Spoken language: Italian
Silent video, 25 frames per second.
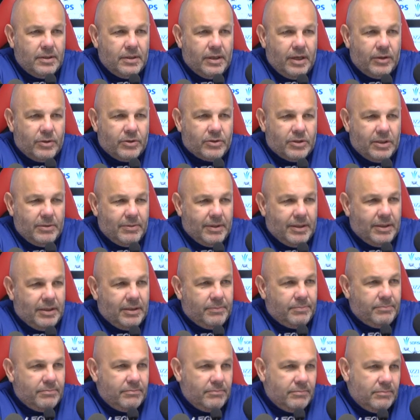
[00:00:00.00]
è una settimana
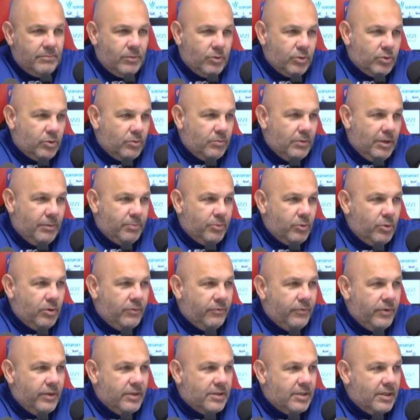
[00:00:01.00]
la, molto, la più
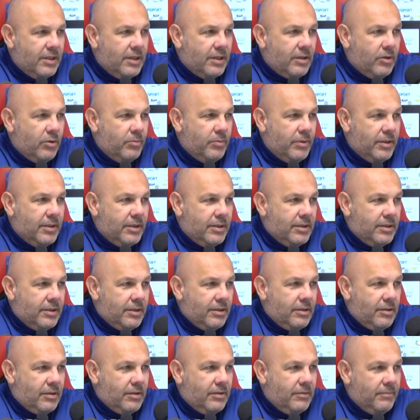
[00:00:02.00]
difficile come,
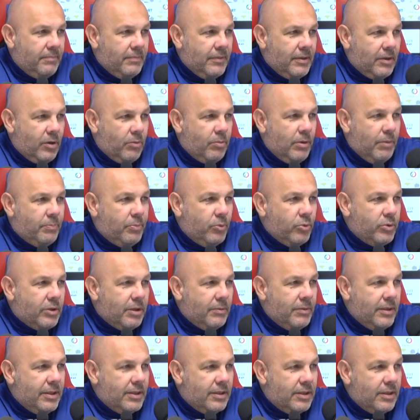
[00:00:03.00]
come
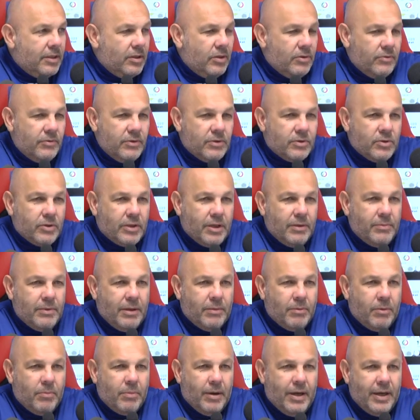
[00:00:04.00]
appuntamenti, no? visto che
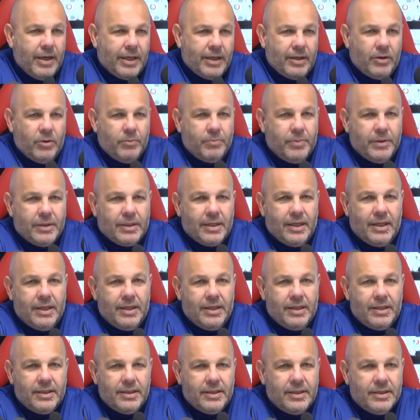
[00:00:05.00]
abbiamo Bari, Coppa
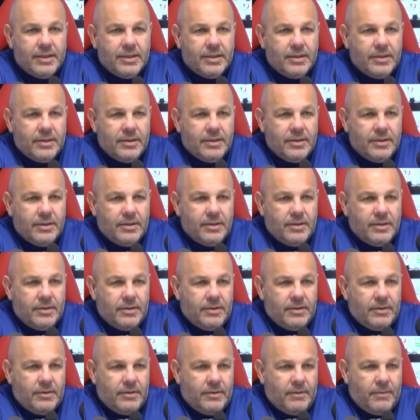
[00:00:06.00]
Italia e,
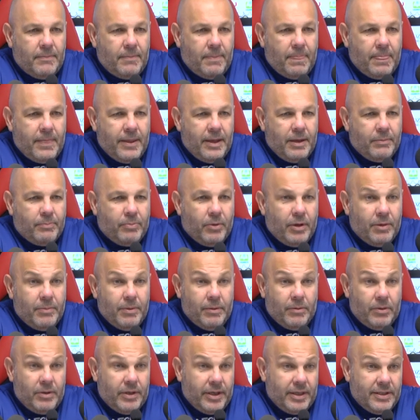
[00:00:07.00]
e poi
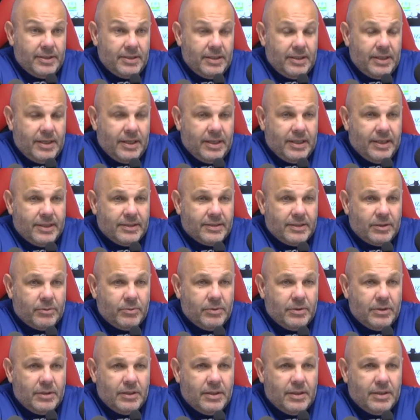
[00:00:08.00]
abbiamo la Regina in casa,
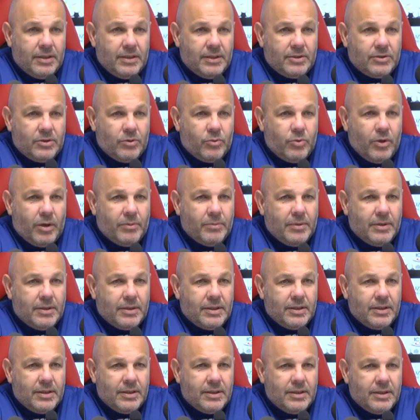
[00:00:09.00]
quindi è
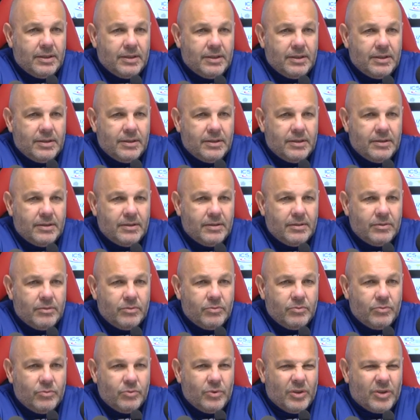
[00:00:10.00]
sicuramente
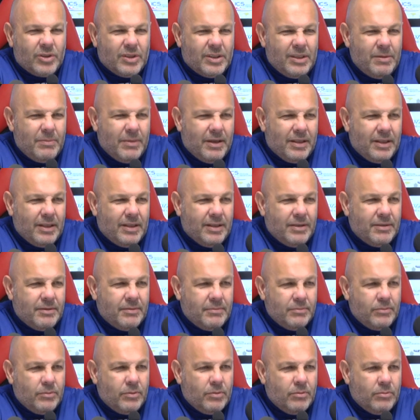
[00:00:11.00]
una settimana
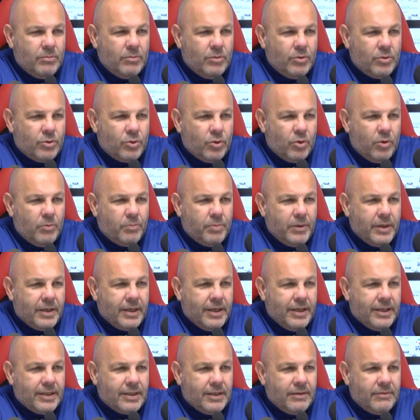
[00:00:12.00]
molto
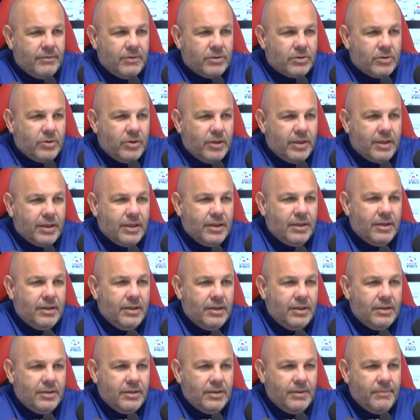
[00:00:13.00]
complicata, visto anche
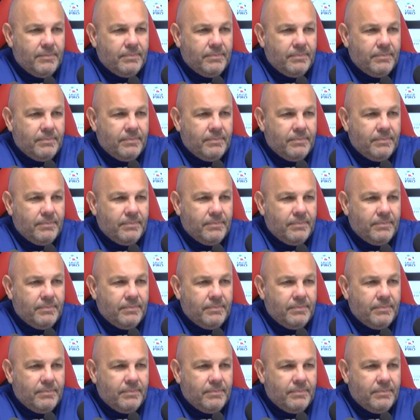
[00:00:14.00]
il,